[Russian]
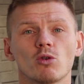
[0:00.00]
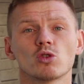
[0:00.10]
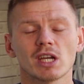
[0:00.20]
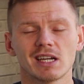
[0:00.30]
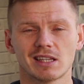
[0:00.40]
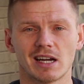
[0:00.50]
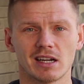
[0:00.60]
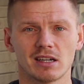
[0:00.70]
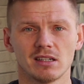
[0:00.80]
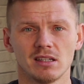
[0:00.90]

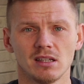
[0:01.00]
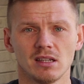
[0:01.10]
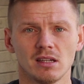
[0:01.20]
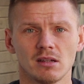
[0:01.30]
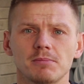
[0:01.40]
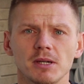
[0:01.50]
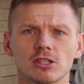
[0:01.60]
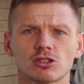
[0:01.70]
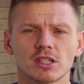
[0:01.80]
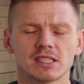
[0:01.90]
контратаках.
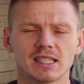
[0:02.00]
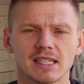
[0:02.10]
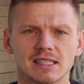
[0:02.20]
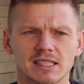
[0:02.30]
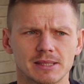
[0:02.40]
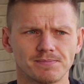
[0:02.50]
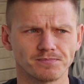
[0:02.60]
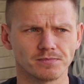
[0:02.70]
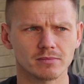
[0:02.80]
Теперь, что касается